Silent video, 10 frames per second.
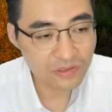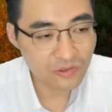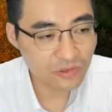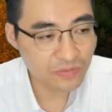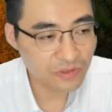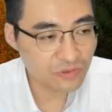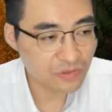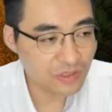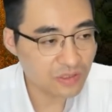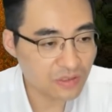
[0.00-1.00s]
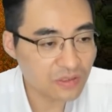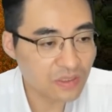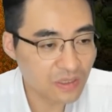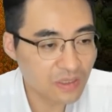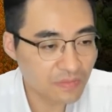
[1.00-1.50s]
치료제 비중이
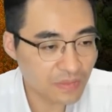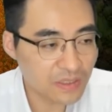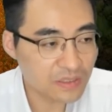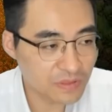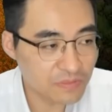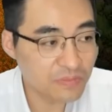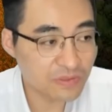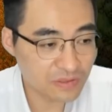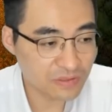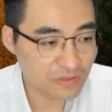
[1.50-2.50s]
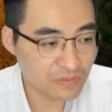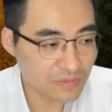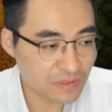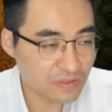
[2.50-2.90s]
82%가 됩니다.